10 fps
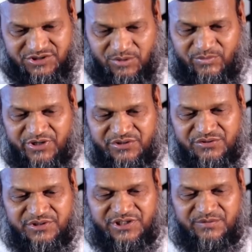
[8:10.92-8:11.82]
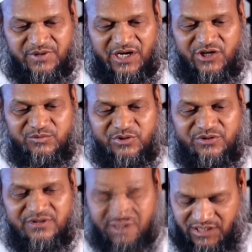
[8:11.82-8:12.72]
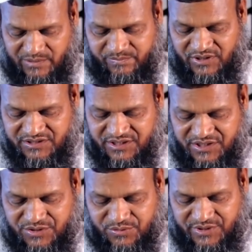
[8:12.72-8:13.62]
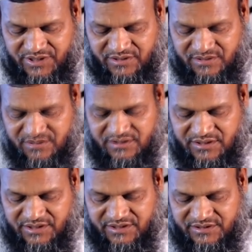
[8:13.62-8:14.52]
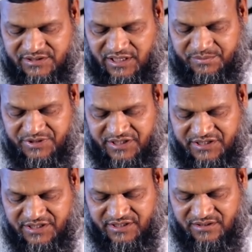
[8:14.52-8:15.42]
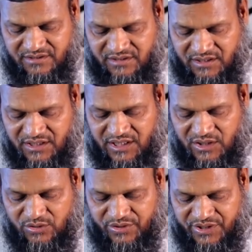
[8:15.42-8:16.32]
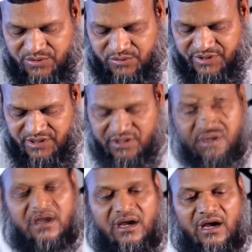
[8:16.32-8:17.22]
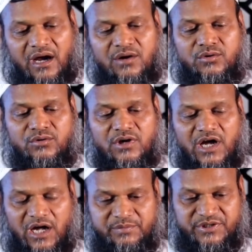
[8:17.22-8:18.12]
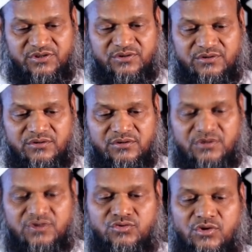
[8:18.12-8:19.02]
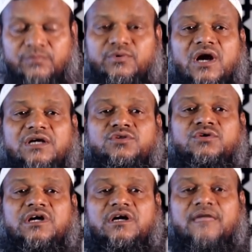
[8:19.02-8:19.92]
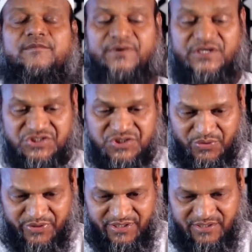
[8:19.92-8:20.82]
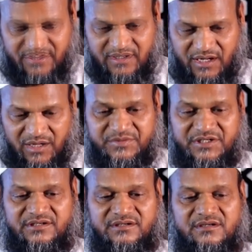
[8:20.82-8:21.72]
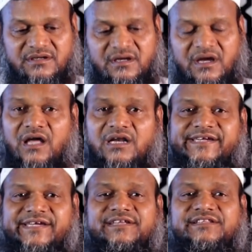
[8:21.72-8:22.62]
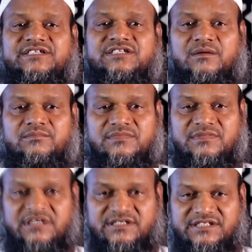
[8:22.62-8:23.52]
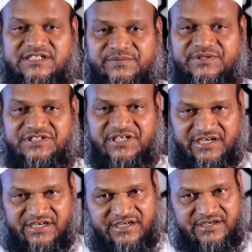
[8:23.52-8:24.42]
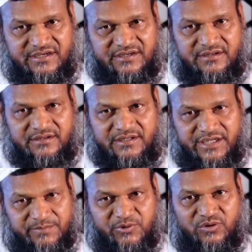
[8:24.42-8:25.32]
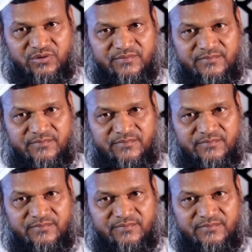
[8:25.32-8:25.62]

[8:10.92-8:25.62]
সম্মানিত দিনী ভাই বোন আপনাদের নিকটে এই দাবি রেখে আল্লাহর নিকটে আকুল আবেদন দোয়া প্রার্থনা পেশ করে আমি আল ইতেসাম টিভি চ্যানেলের এবং